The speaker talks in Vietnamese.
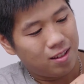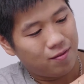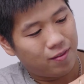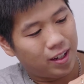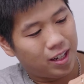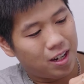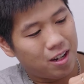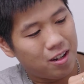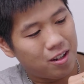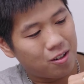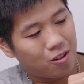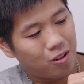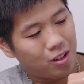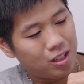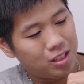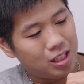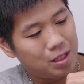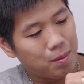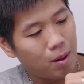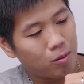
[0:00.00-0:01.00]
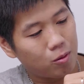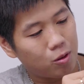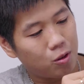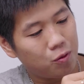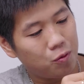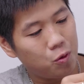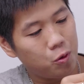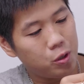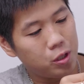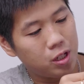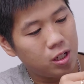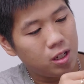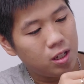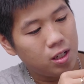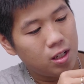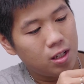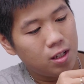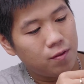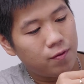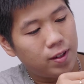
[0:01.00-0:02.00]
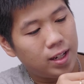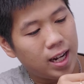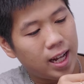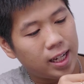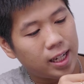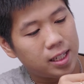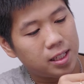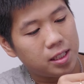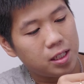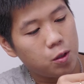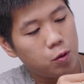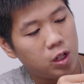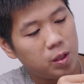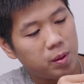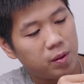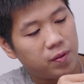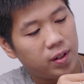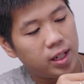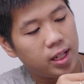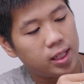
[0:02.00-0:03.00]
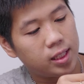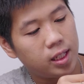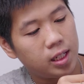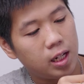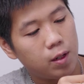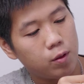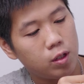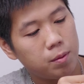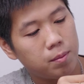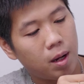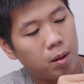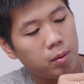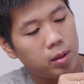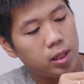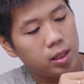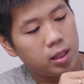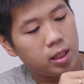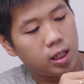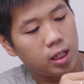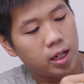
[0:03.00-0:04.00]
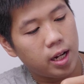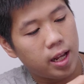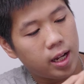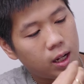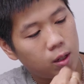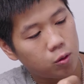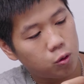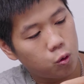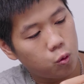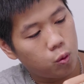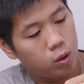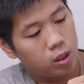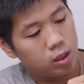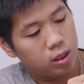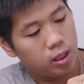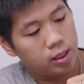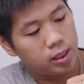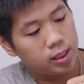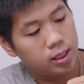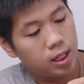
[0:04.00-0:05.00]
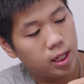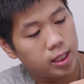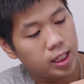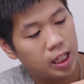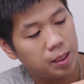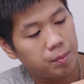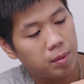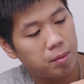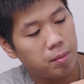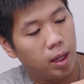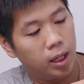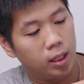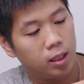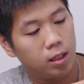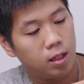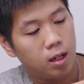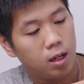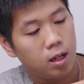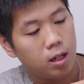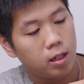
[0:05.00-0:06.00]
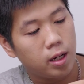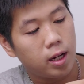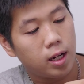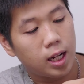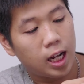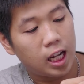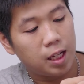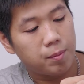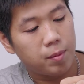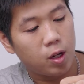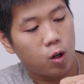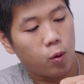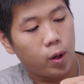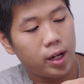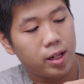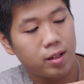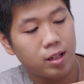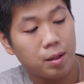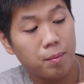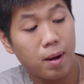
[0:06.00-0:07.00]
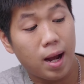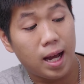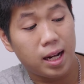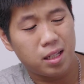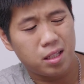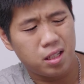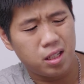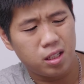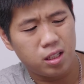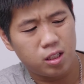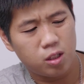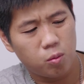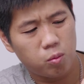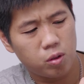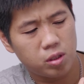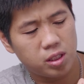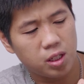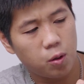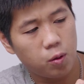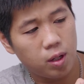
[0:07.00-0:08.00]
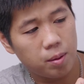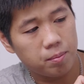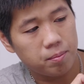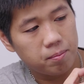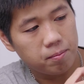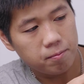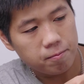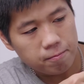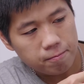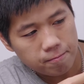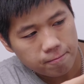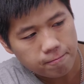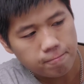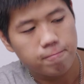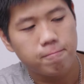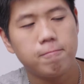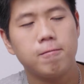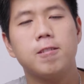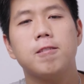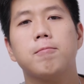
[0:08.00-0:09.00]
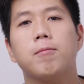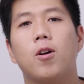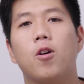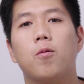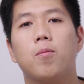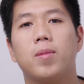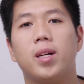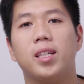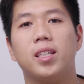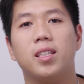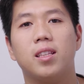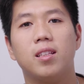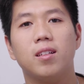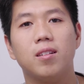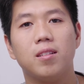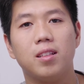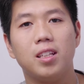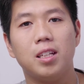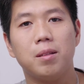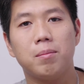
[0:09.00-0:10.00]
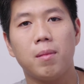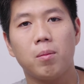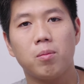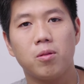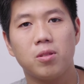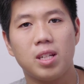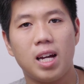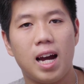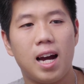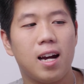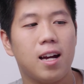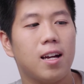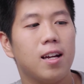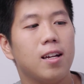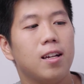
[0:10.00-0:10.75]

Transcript: phải đợi có cái gì bóc cho nó vui chứ với lại cái siêu này mình phát hiện ra nếu như bóc ấy, thì cái đế cao su ở dưới sẽ rất là nhanh bị bẩn đến ngày mình quay cho các bạn nhìn trông nó xấu lắm nhưng mà hôm nay tự tin bóc nó ra